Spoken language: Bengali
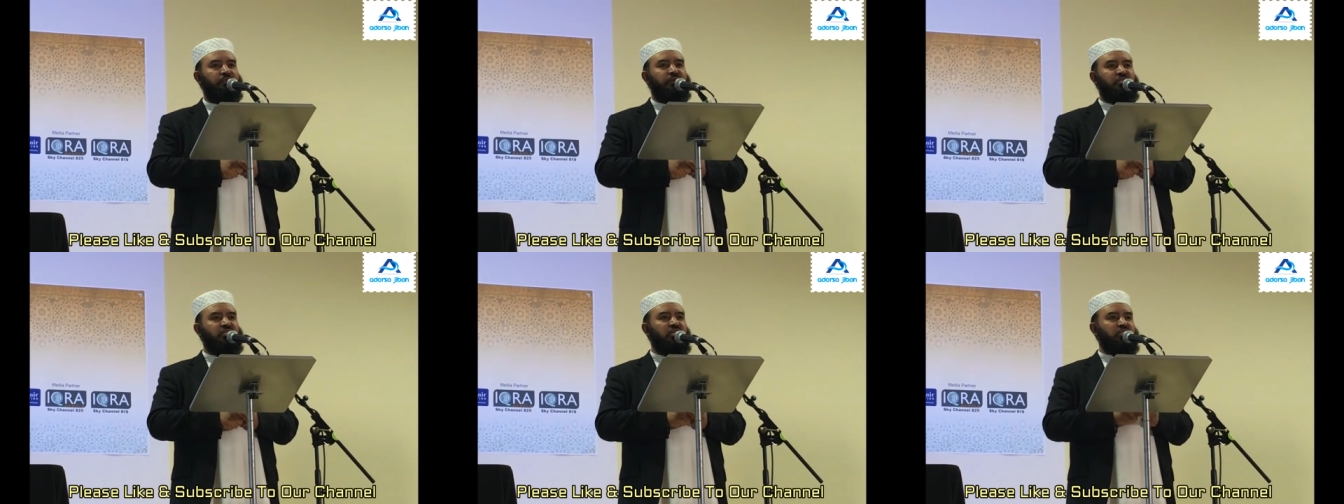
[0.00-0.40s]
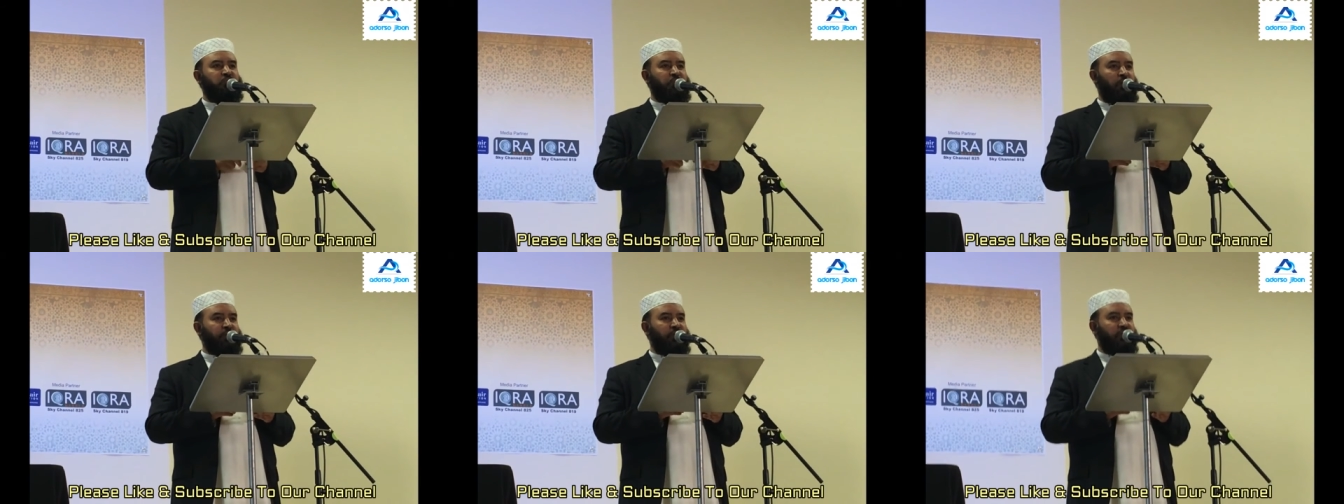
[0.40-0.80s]

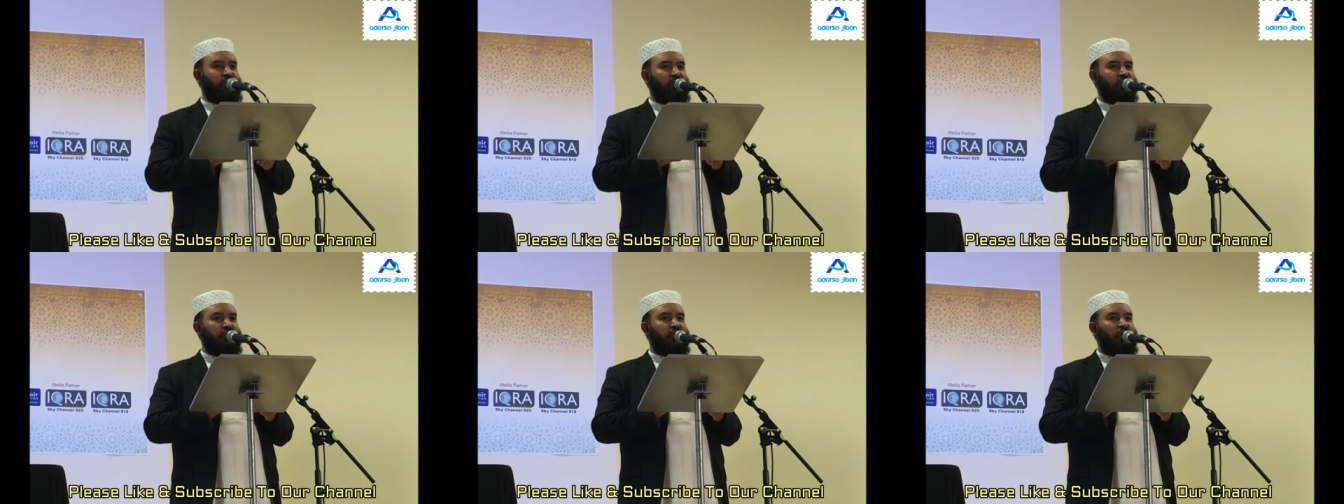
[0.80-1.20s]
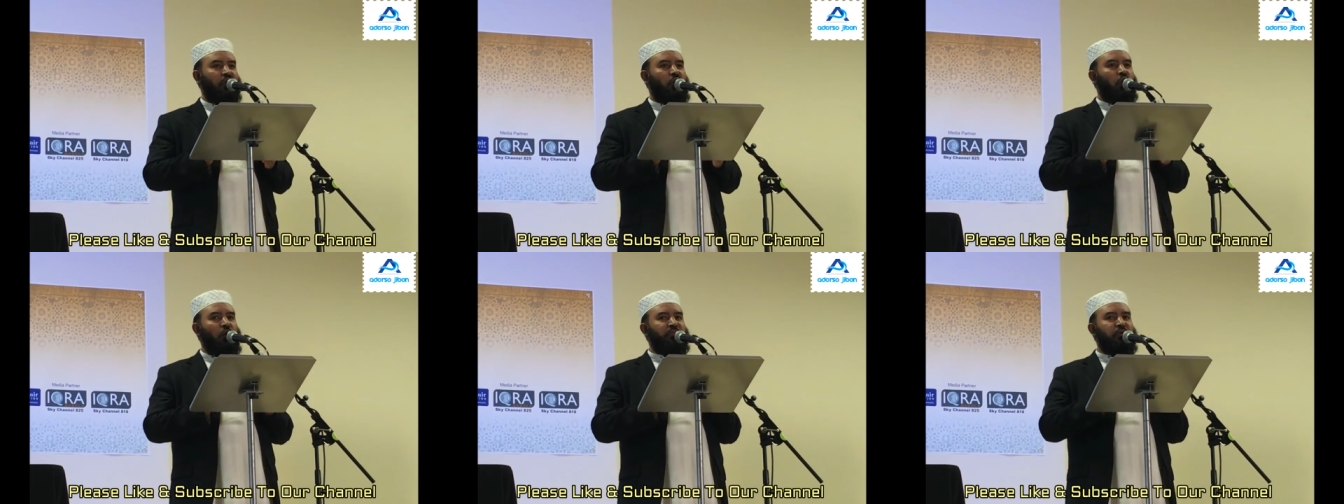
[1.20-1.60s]
বিশেষভাবে
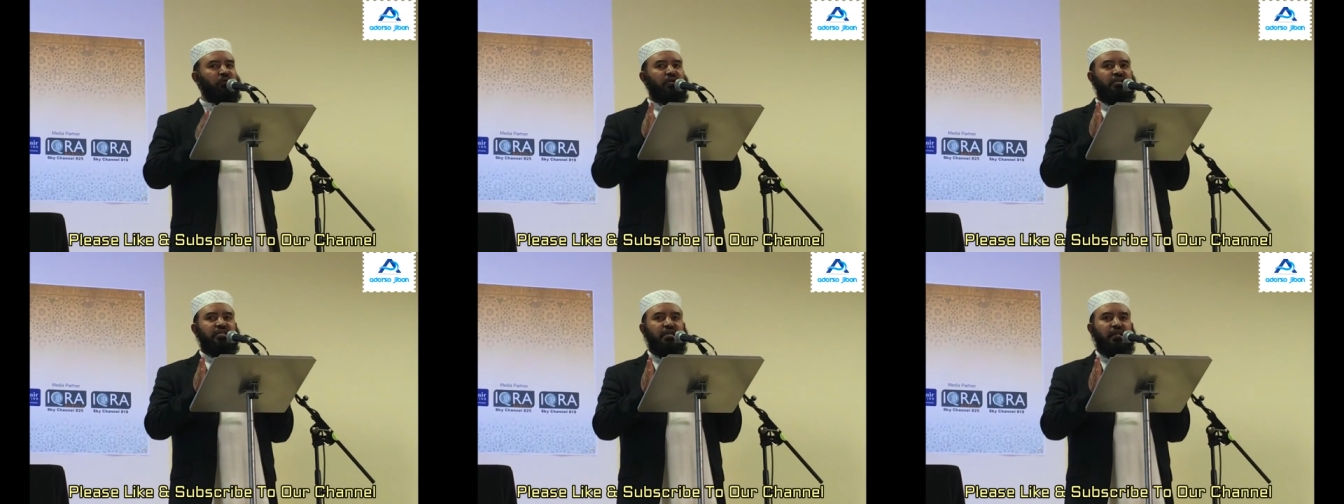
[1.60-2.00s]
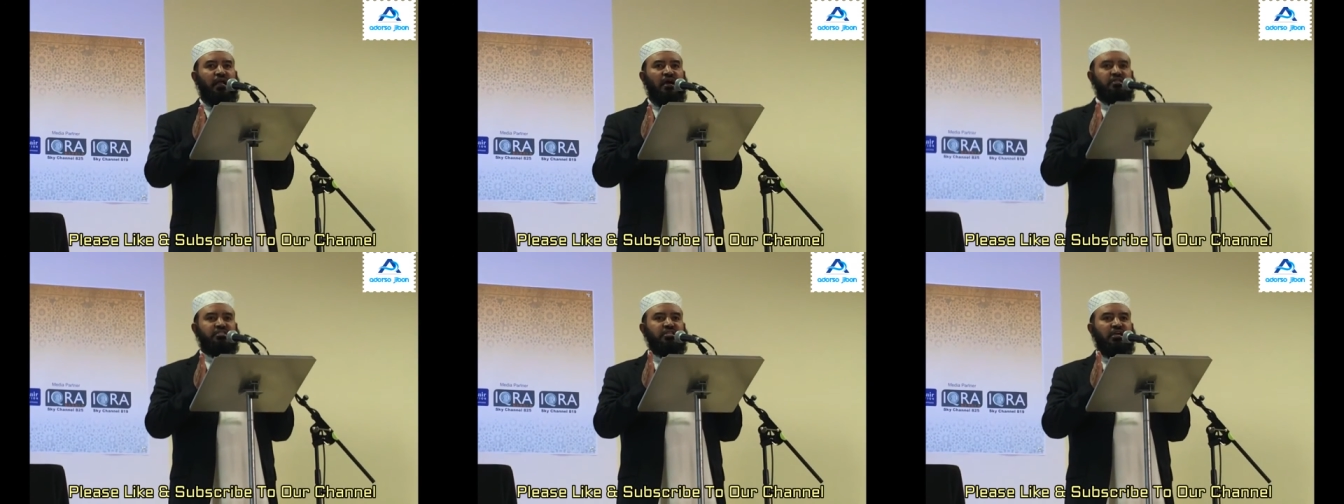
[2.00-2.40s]
কমিউনিটির
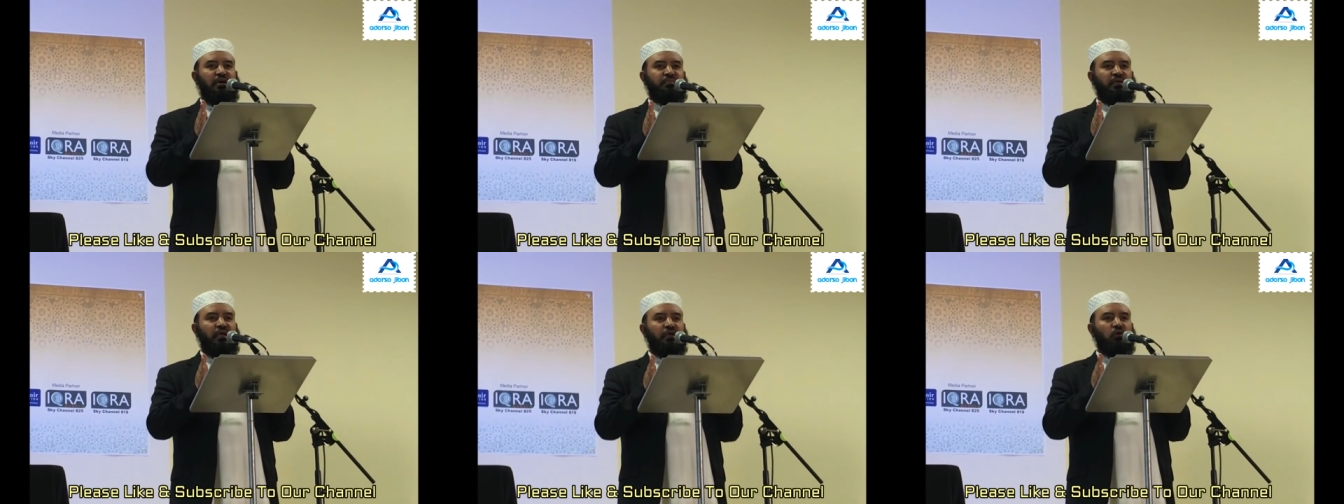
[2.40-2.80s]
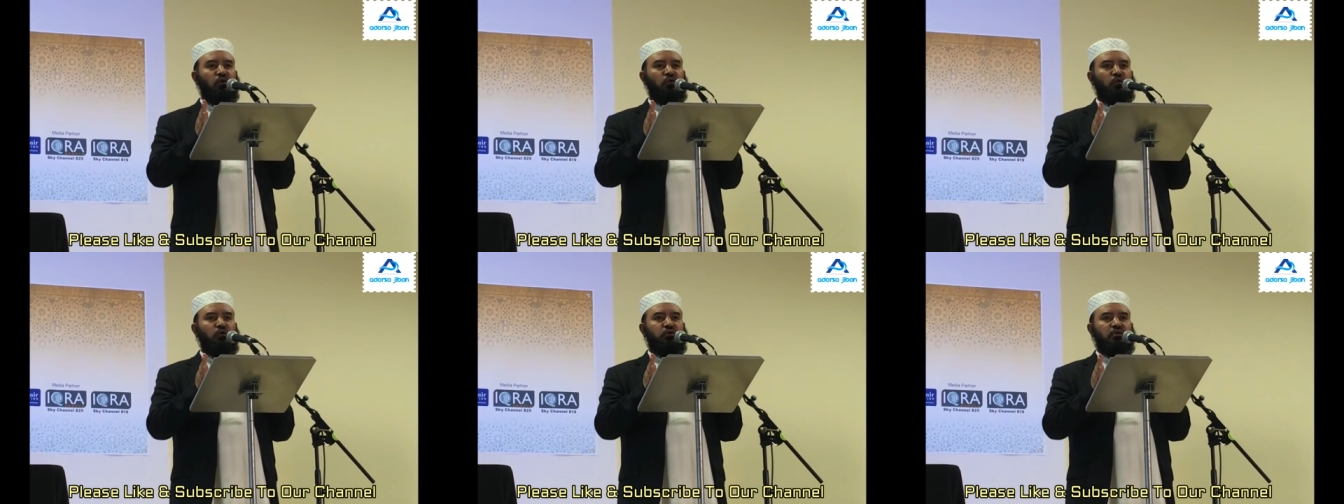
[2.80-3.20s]
কাছে আমি এই
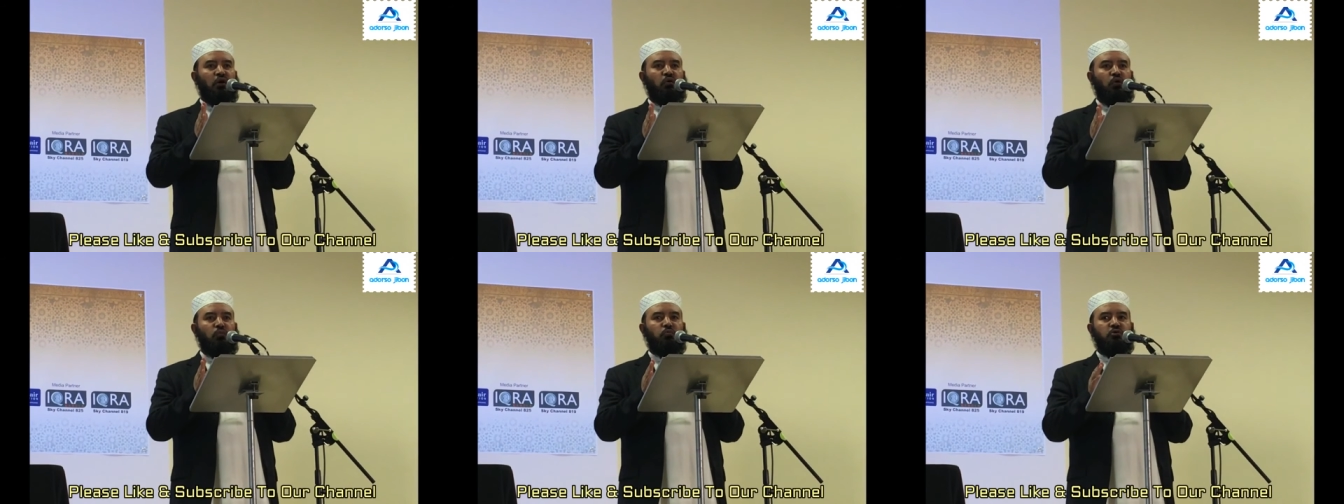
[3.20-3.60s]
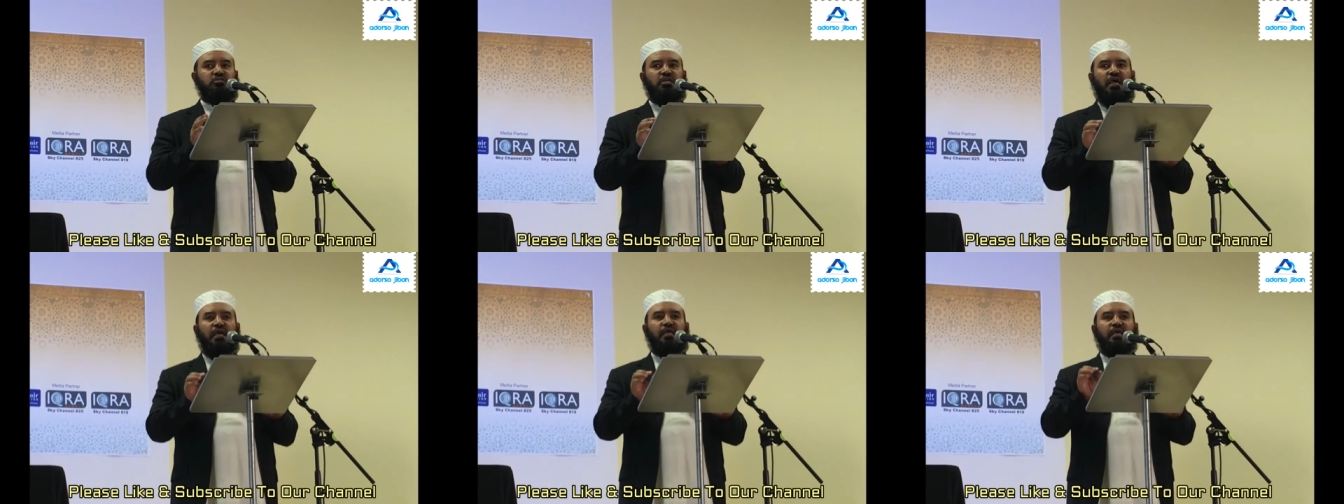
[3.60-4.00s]
অনুরোধটা করব
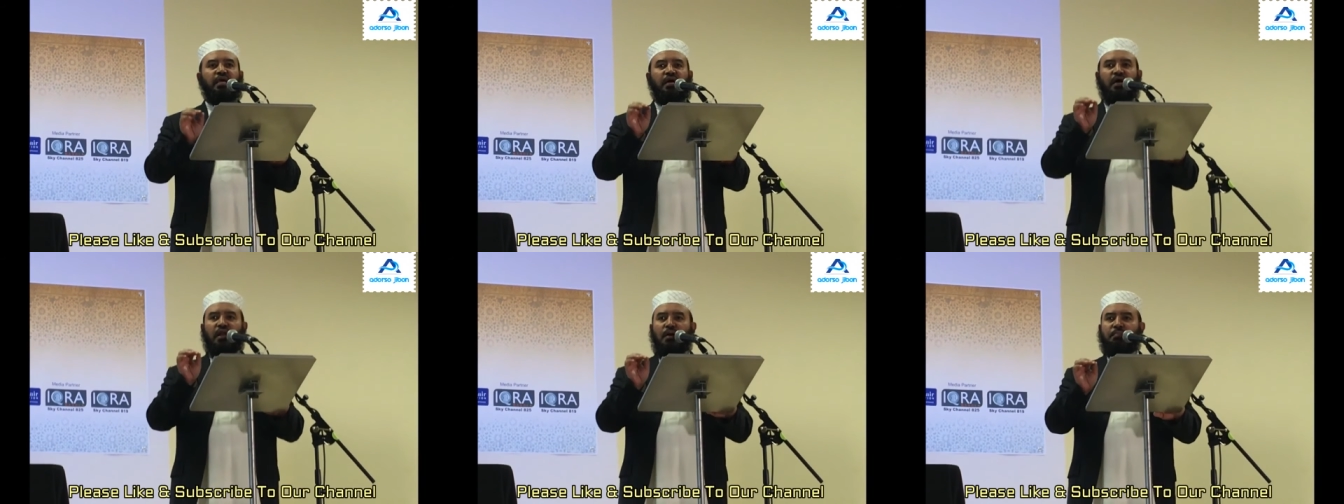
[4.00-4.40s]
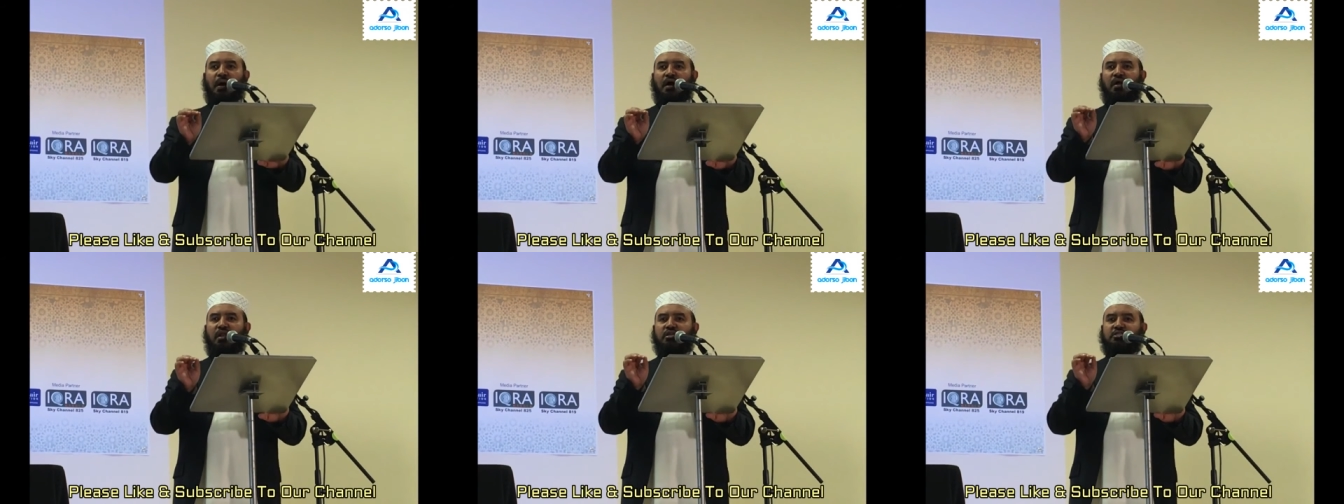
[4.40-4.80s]
যে এই ইকরা
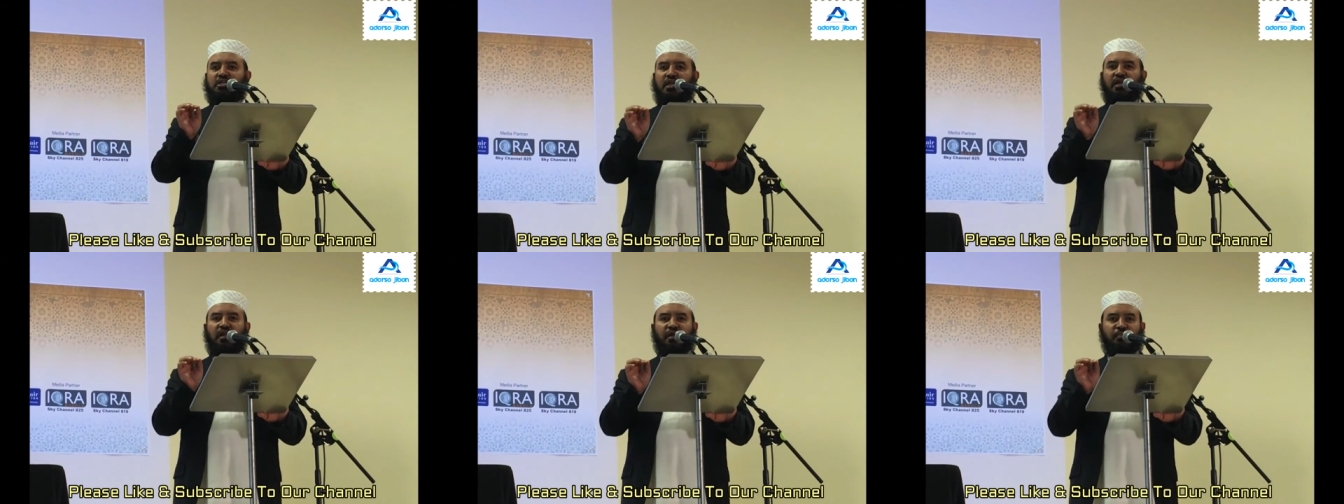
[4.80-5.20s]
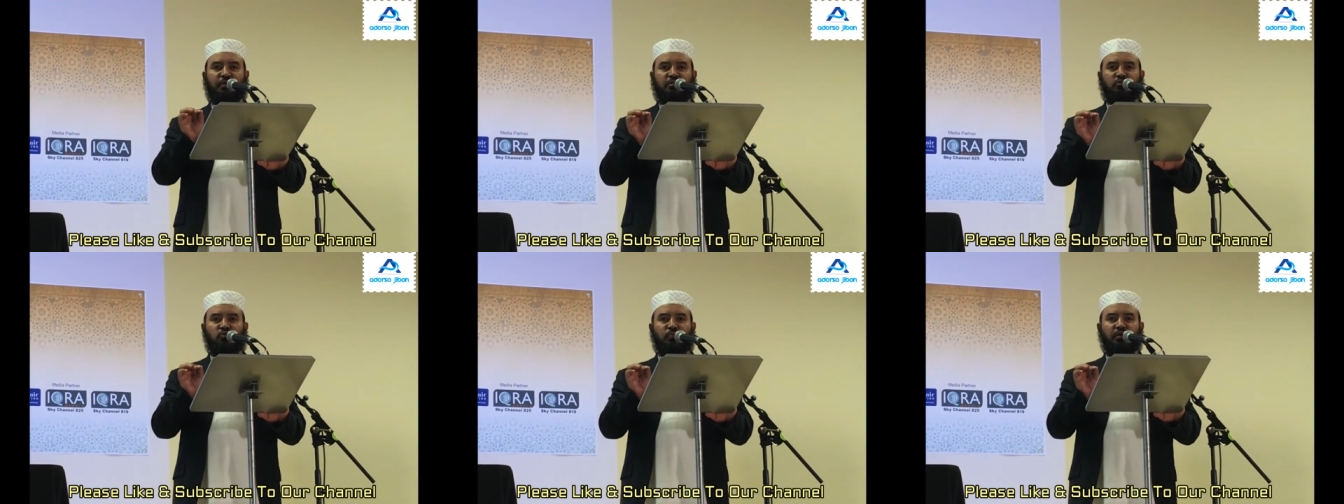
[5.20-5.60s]
বাংলা চ্যানেলের
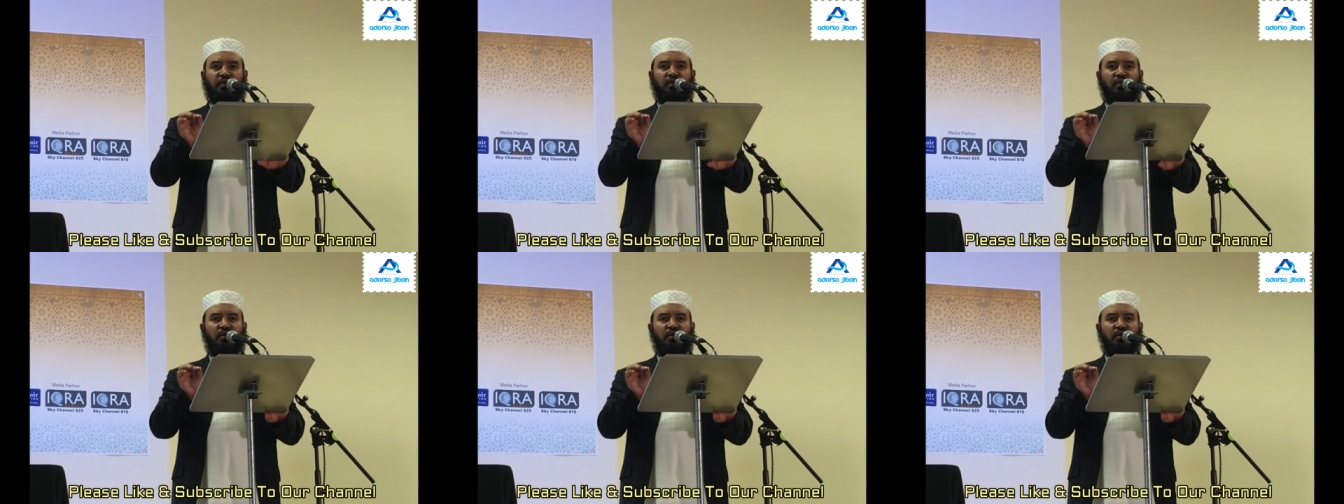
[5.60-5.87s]
মাধ্যমে